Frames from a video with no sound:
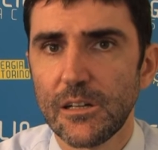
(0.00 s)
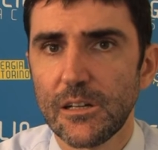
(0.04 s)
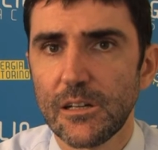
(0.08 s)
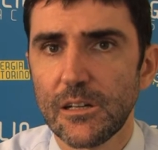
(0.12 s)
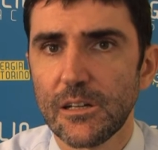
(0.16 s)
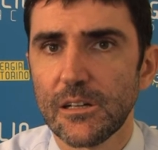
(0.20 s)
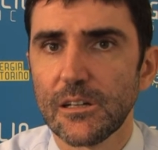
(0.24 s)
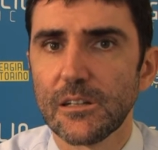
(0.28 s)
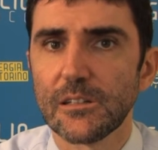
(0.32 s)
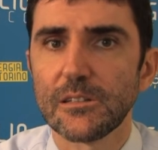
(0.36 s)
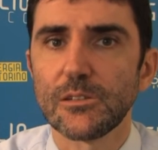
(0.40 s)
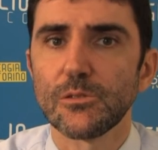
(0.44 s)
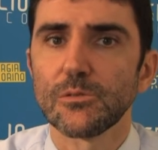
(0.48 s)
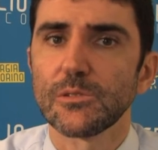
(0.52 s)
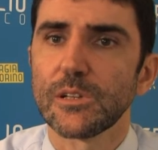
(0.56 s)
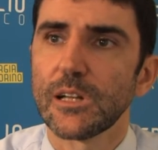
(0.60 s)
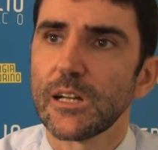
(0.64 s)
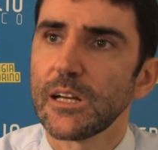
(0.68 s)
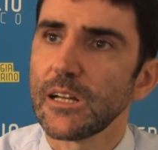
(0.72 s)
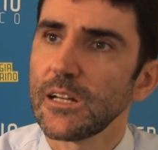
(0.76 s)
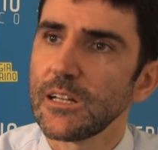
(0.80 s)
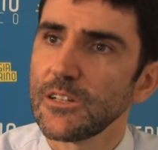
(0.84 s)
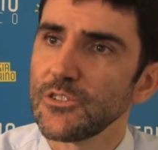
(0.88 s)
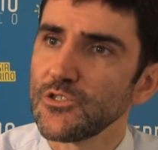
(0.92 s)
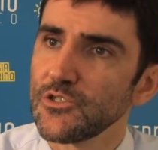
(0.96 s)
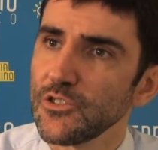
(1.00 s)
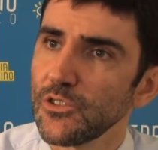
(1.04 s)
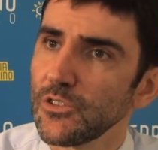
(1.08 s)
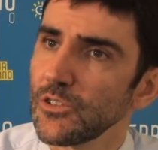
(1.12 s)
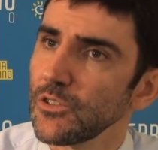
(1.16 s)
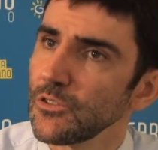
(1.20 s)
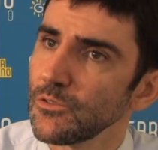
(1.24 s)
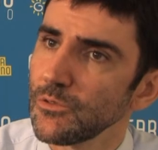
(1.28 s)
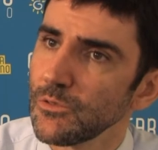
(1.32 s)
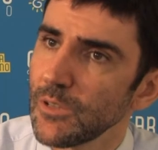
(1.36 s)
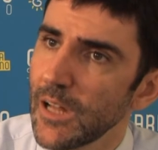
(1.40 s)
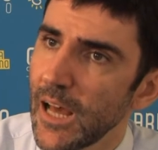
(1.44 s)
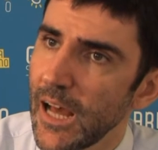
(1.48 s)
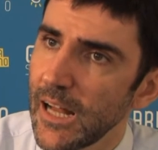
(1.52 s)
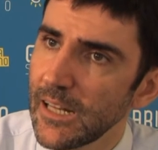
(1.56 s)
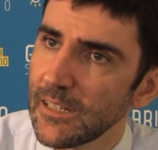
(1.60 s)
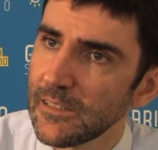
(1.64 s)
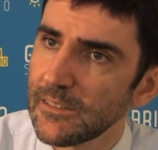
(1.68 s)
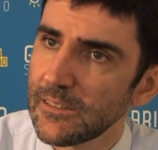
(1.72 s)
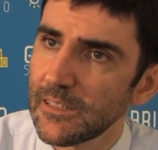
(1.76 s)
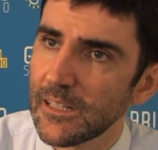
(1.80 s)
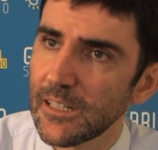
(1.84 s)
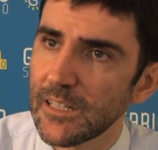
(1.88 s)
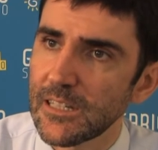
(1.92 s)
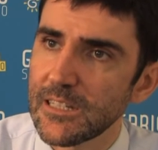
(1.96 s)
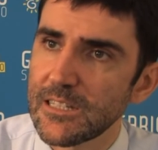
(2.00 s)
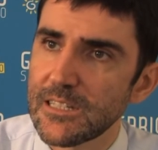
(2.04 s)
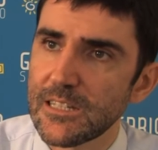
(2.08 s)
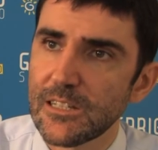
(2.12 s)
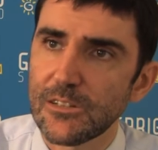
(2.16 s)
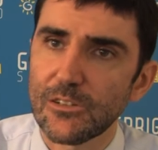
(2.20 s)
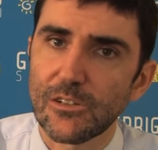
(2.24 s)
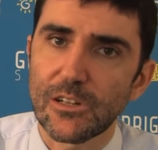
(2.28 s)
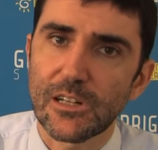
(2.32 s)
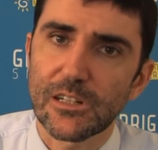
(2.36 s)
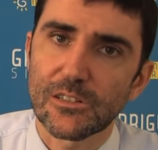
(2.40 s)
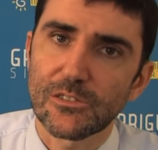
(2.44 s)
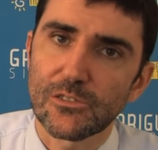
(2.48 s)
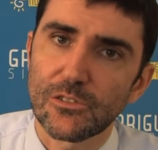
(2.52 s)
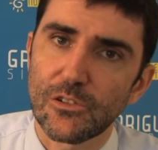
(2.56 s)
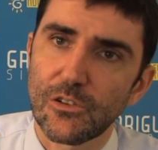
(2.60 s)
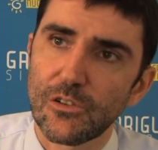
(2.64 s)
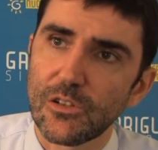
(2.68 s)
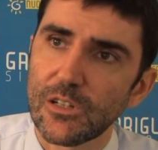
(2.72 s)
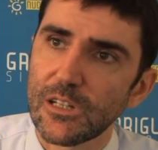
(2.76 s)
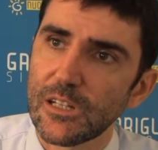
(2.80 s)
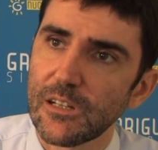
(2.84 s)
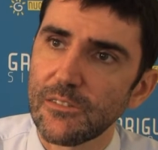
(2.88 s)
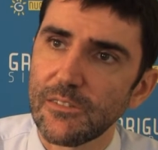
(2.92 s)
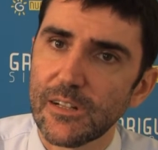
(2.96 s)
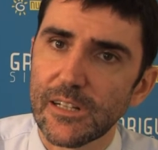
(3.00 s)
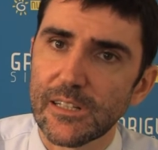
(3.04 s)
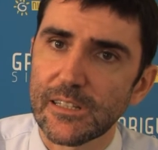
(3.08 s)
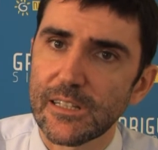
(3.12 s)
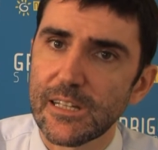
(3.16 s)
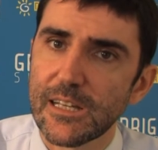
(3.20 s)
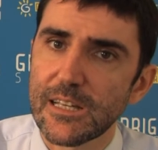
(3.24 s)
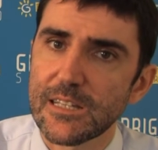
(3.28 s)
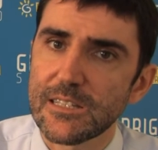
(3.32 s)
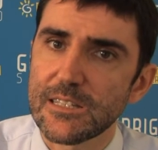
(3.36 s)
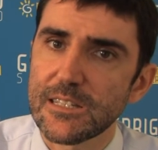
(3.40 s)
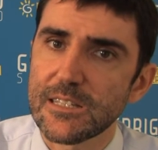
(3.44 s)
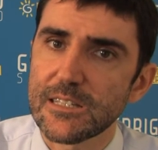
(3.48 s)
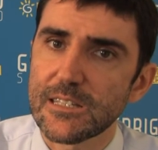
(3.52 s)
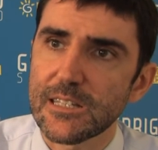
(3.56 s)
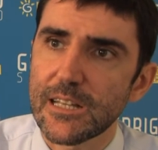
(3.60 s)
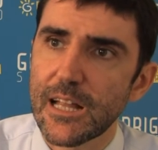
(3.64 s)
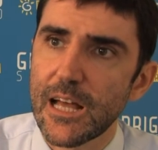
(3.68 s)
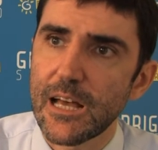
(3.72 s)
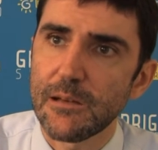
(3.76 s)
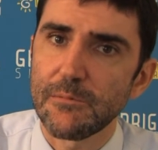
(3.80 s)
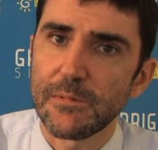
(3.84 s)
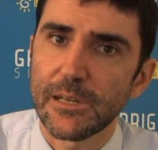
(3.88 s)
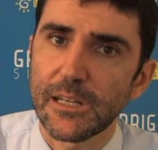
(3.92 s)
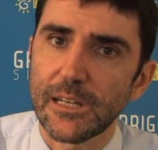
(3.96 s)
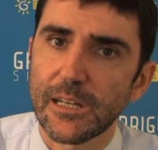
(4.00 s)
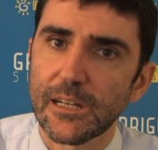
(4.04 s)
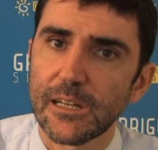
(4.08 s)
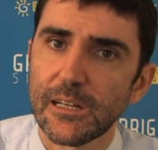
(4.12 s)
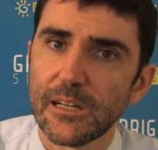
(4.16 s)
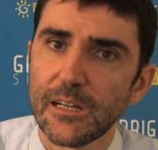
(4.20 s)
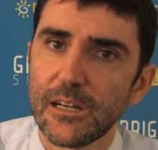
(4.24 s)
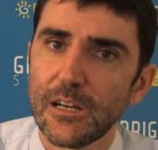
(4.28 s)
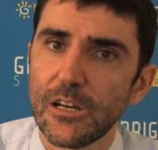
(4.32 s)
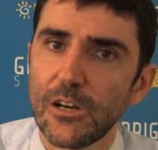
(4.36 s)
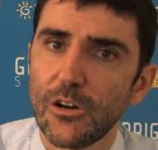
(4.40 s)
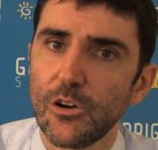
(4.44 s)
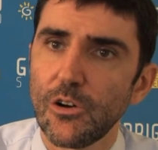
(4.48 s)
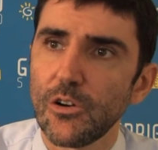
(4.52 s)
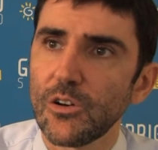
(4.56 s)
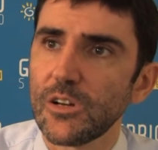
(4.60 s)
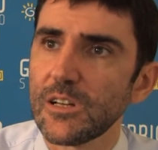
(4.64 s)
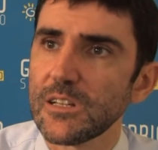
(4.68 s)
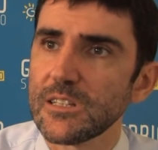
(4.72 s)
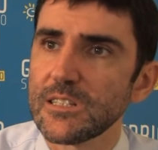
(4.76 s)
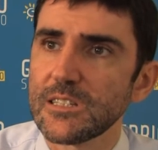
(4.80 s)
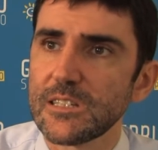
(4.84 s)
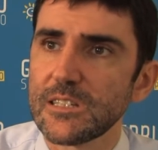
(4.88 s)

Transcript: eh, di una religione o di un'altra, che siano cattoliche, valdesi, islamiche o che